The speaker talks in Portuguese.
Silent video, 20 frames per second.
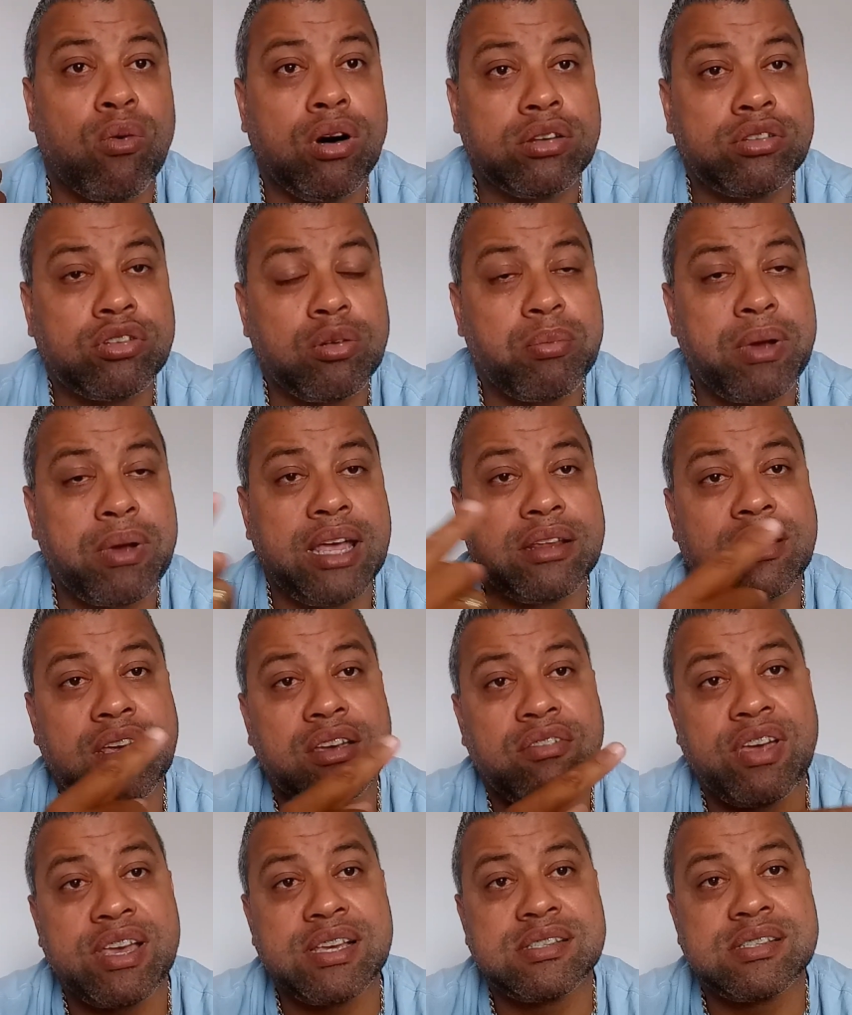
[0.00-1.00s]
outro metro que
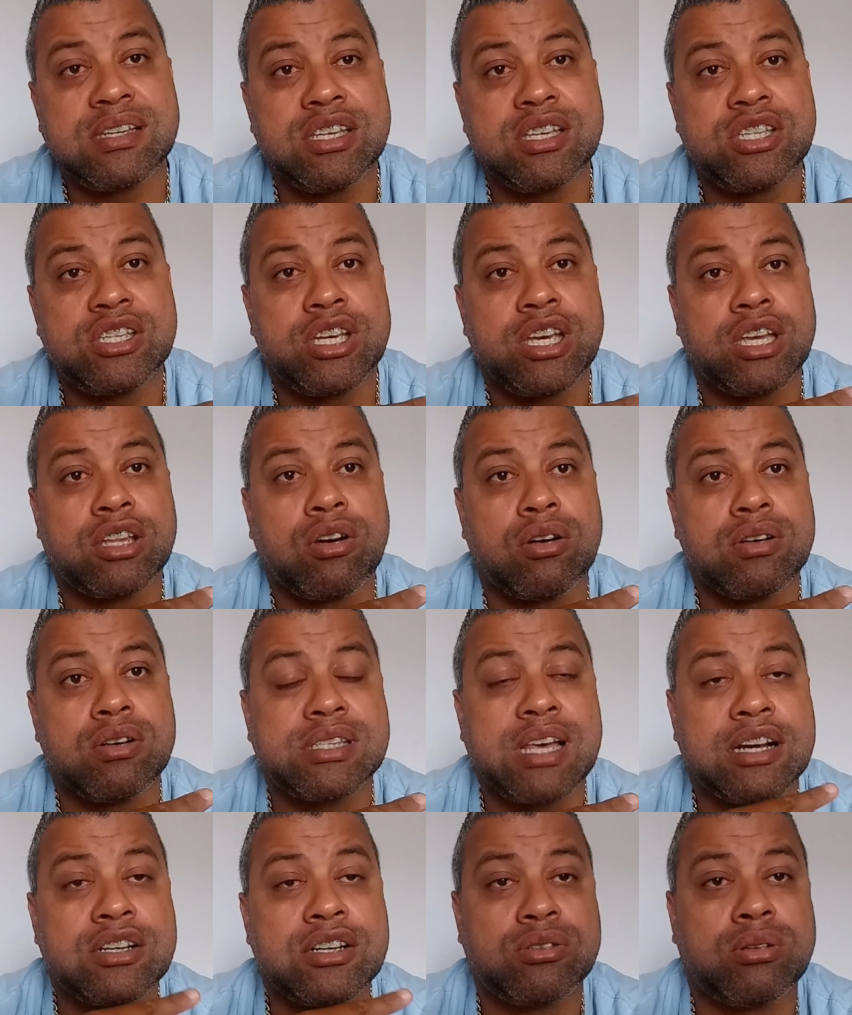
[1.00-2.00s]
vem sentido ao
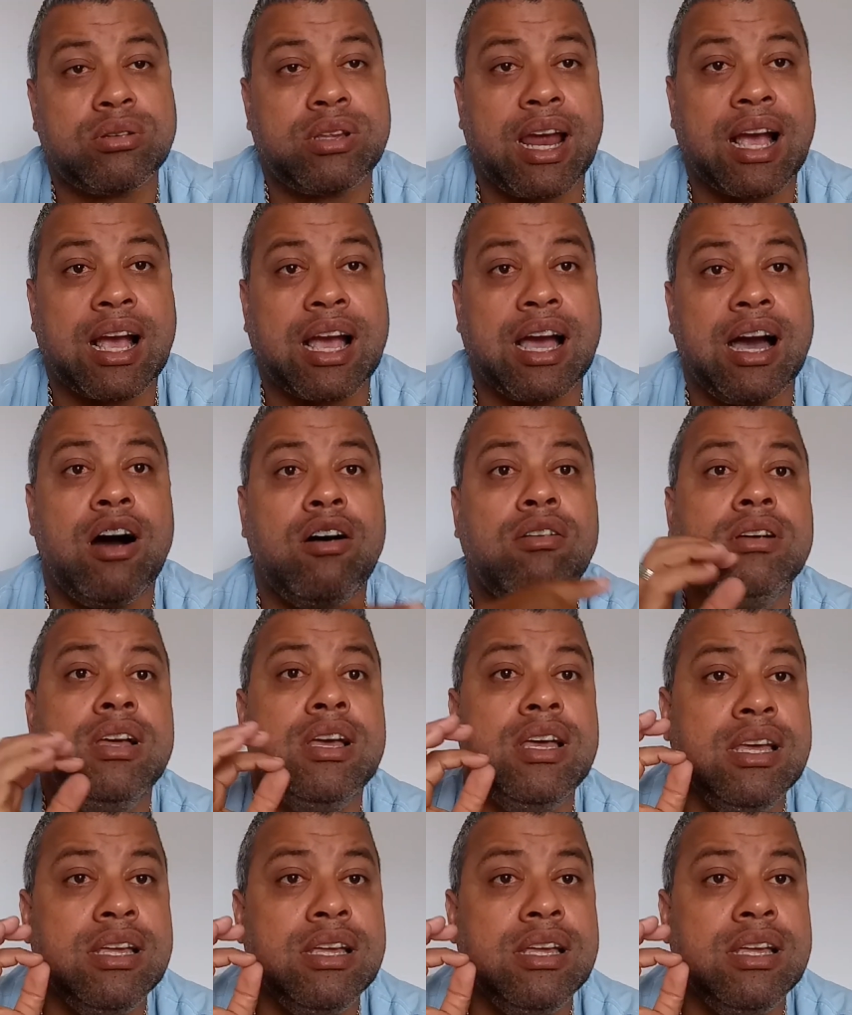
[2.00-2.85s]
Estádio do Dragão,